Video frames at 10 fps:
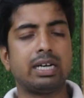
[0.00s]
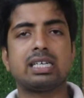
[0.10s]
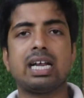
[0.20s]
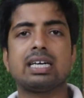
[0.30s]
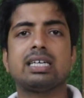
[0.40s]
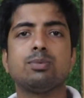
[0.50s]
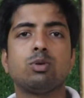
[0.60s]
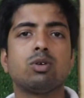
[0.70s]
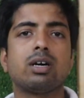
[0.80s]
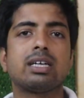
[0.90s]
अट्रैक्टिव
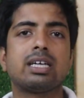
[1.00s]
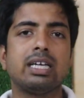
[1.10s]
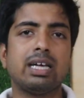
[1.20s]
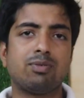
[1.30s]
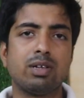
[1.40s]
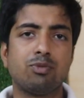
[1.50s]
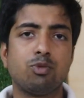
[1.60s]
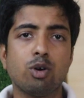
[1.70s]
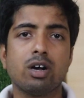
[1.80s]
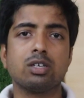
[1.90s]
हो करके या फिर
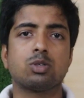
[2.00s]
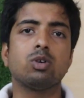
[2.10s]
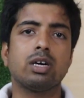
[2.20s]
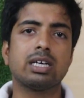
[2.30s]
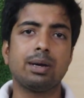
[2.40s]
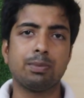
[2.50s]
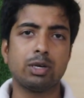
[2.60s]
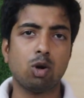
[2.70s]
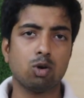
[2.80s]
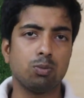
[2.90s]
फोकस हो करके
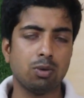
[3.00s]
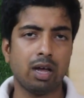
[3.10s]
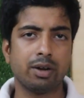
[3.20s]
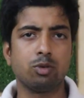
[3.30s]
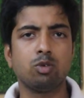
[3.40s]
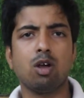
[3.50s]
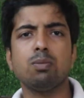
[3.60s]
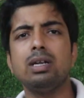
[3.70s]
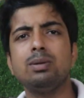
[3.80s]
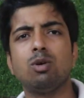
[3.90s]
अपने डॉग को बुला रहे हो
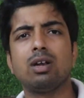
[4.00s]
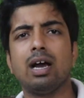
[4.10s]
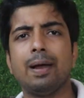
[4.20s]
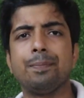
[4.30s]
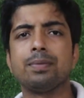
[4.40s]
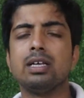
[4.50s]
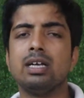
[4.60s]
नॉर्मली बोलना है